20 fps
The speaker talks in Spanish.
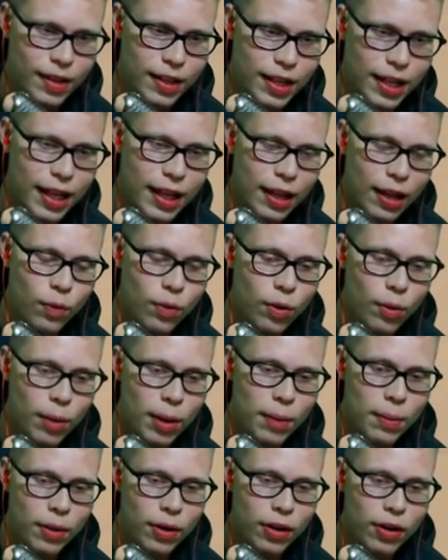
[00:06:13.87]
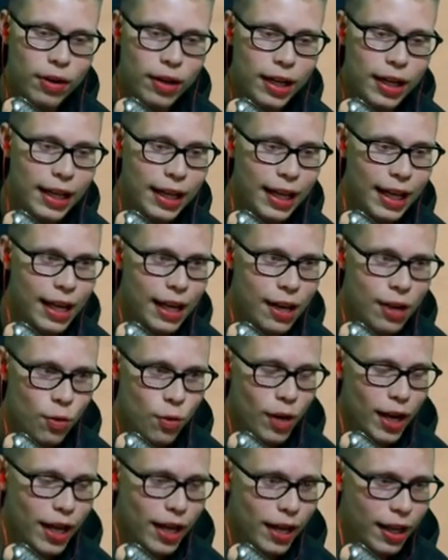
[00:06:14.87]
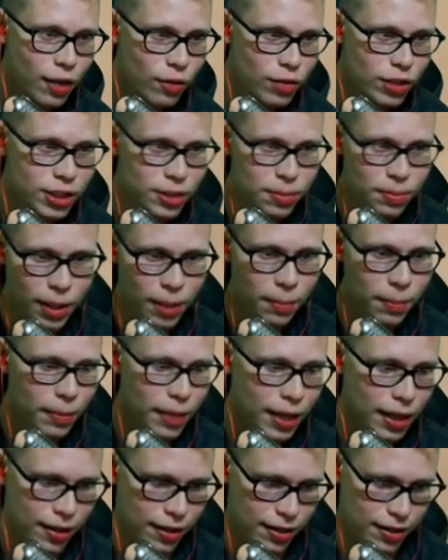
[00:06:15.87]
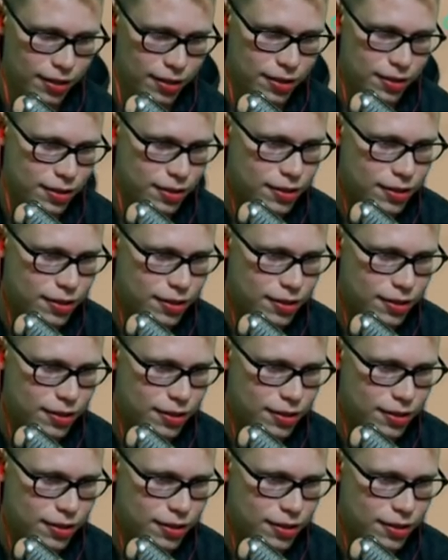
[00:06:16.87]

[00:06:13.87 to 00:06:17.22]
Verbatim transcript: Queda uno vivo. Creo que... Güey, no es mamada.